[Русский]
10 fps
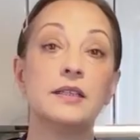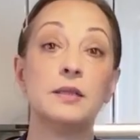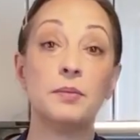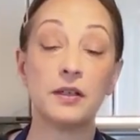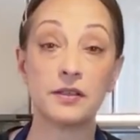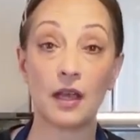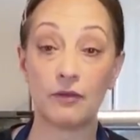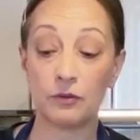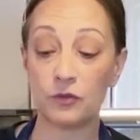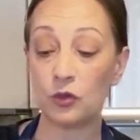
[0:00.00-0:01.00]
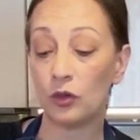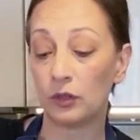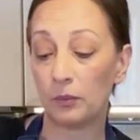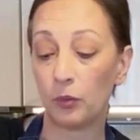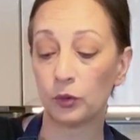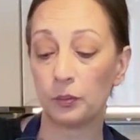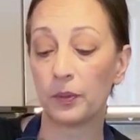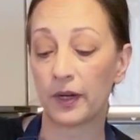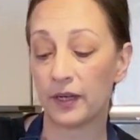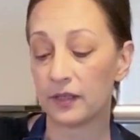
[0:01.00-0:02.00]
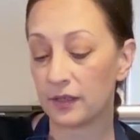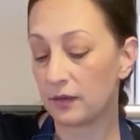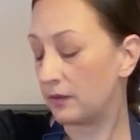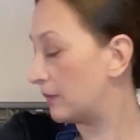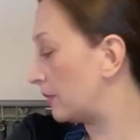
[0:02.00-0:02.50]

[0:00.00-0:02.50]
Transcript: Теперь ставим все это под пресс